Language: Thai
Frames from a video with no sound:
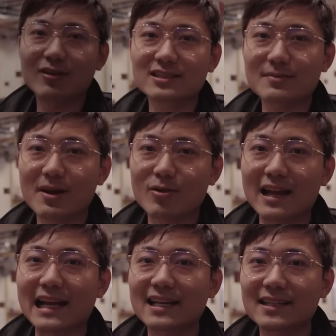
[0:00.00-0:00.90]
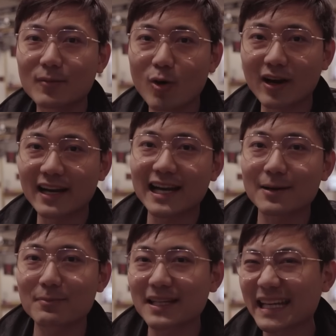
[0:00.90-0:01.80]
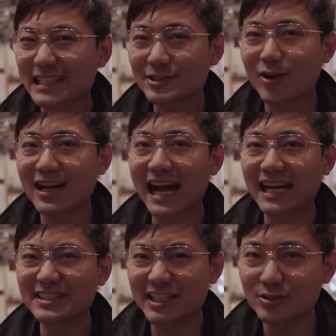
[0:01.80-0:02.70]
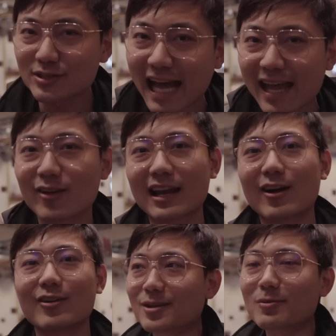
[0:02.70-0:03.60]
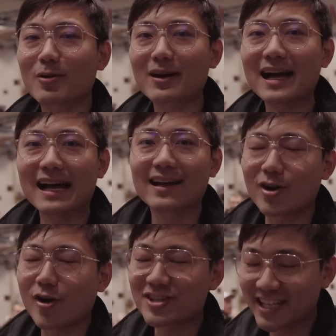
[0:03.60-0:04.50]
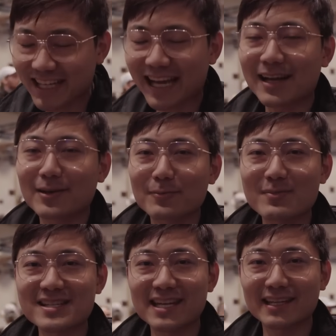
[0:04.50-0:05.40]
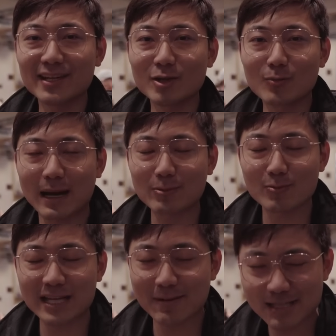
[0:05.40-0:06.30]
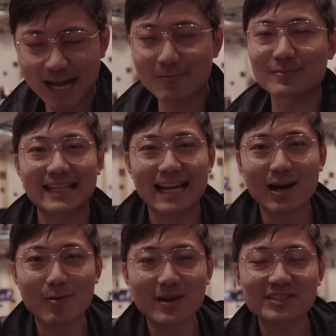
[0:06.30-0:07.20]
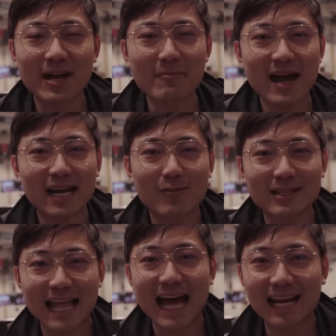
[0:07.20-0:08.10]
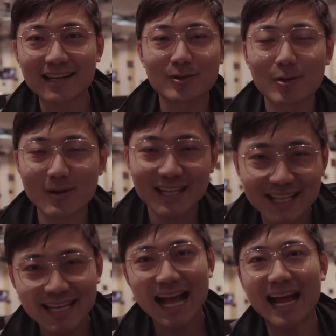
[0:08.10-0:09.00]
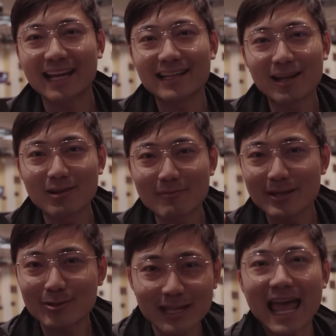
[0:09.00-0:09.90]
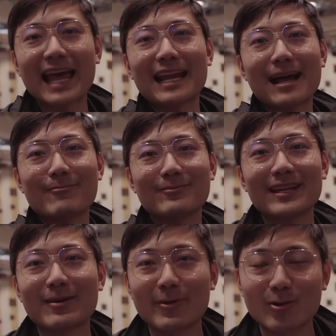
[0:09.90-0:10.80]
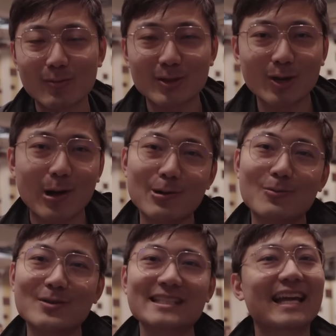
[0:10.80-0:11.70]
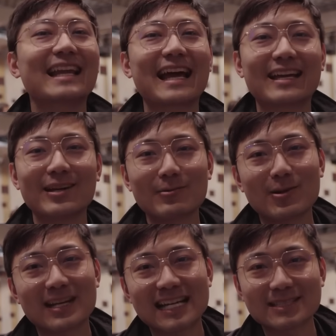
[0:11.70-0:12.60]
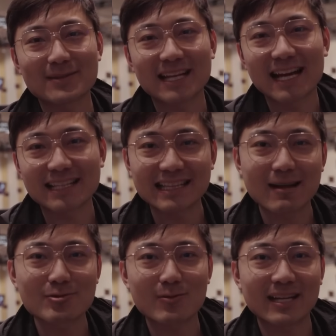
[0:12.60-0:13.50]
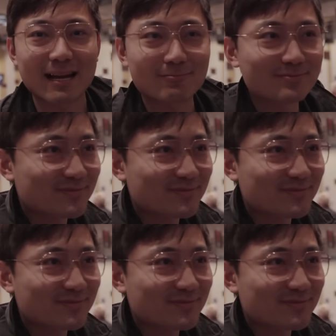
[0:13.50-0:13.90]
เราก็จะมาลงรายการเทอร์โบกันนะครับ มาเทสของขังชิ้นสุดท้ายของเรา ต้องบอกว่าของชิ้นเนี้ยเป็นชิ้นที่อยู่บ้านผมใช้ประจำ แต่เราไม่สามารถอวตารลงมาที่นี่ได้ เราเลยมีตัวแทนครับ แล้วเดี๋ยวไปดูกันบนโต๊ะว่าผมจะใช้อะไร ผลงานจะเป็นยังไงติดตามชมกันครับ